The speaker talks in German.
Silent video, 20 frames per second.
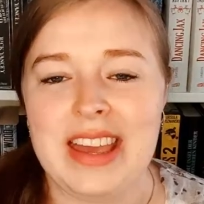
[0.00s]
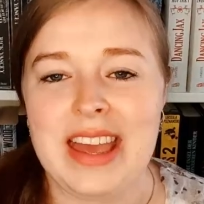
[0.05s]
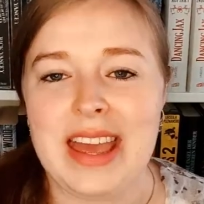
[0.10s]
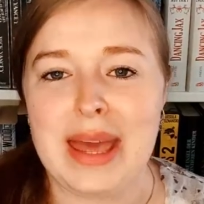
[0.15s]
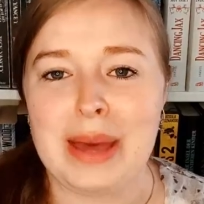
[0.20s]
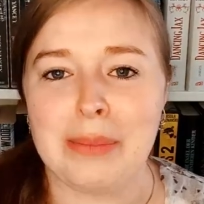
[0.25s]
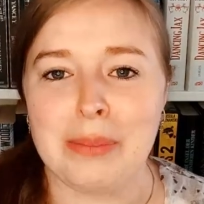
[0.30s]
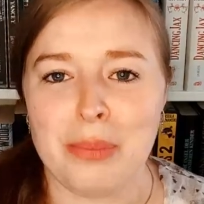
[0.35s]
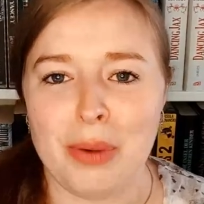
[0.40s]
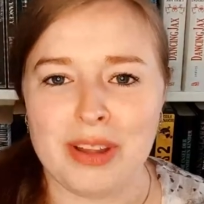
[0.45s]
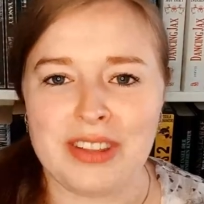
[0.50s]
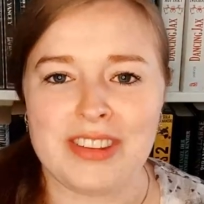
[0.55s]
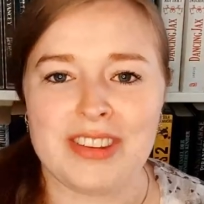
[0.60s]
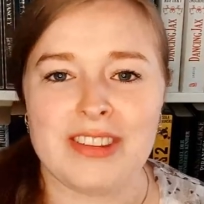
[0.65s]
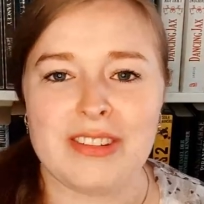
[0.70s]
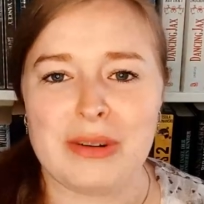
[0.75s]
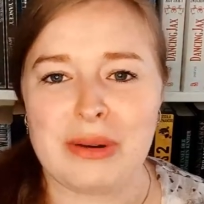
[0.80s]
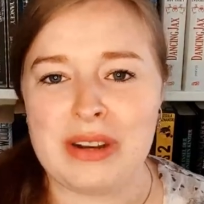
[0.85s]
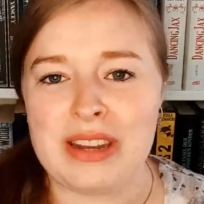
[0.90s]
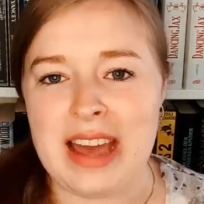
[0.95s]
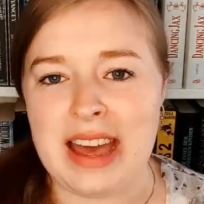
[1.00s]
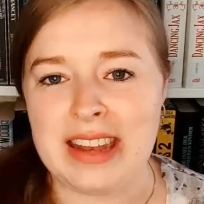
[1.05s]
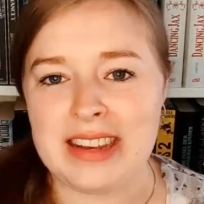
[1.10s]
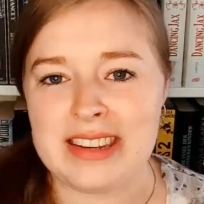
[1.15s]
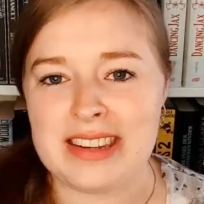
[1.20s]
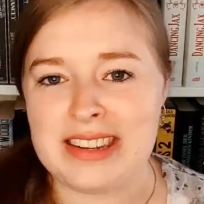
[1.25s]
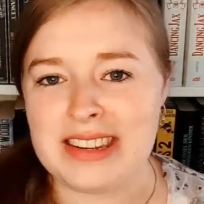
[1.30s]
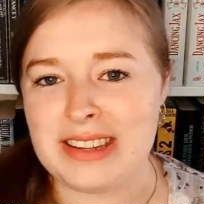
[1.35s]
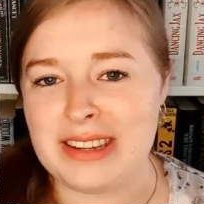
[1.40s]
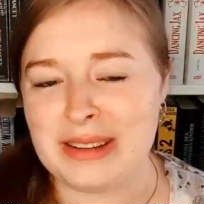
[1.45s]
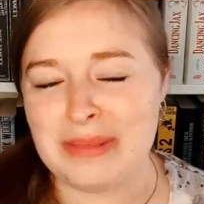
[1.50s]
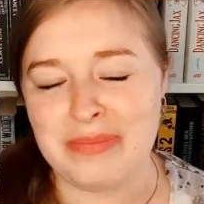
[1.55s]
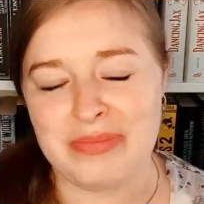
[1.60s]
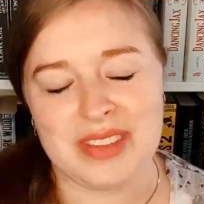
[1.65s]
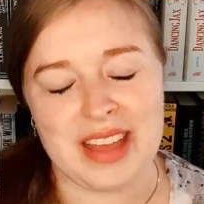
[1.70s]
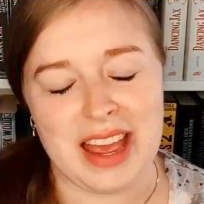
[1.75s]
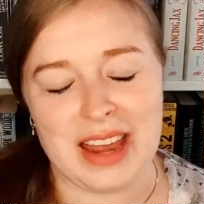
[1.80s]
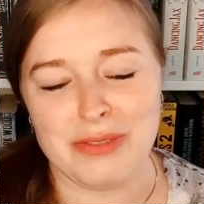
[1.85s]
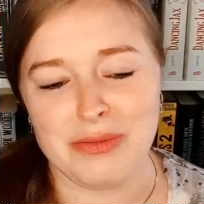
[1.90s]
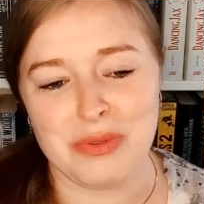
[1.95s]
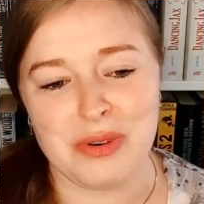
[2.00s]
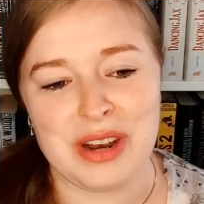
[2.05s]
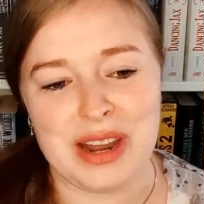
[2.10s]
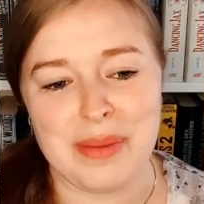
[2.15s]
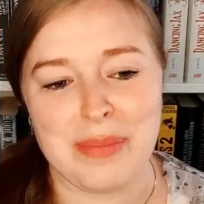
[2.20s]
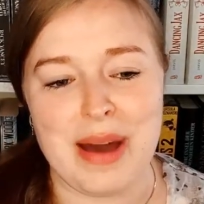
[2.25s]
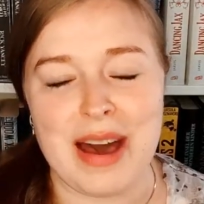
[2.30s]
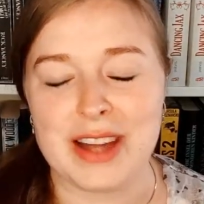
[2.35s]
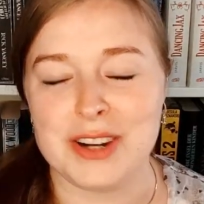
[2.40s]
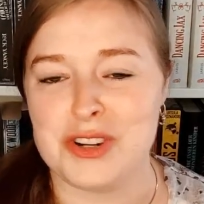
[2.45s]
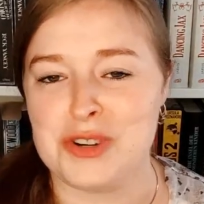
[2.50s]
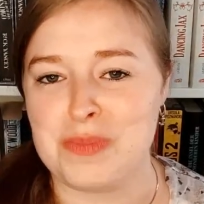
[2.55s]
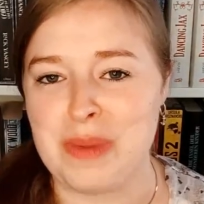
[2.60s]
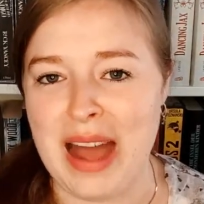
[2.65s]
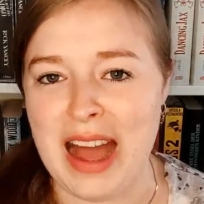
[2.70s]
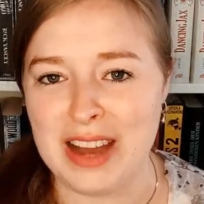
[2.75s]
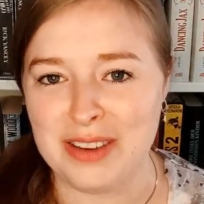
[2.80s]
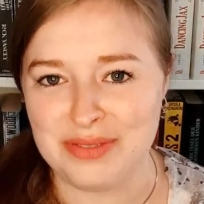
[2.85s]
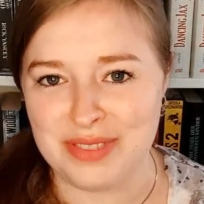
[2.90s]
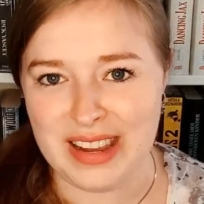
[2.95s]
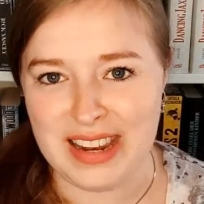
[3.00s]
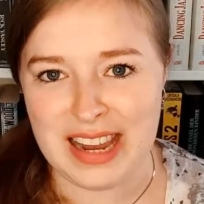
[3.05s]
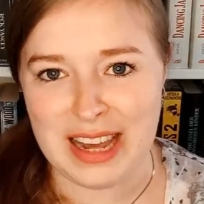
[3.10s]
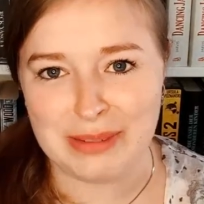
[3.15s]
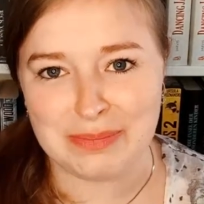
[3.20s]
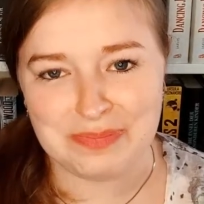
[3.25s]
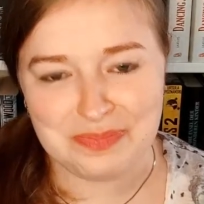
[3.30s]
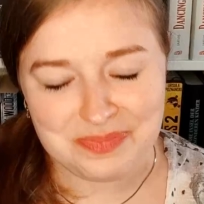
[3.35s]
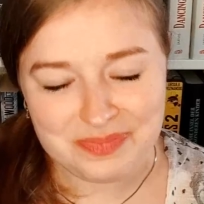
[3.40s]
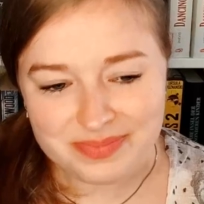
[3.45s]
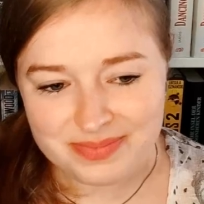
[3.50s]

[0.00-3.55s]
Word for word: Er motzt und hat äh, einen wunderbaren Sprachfehler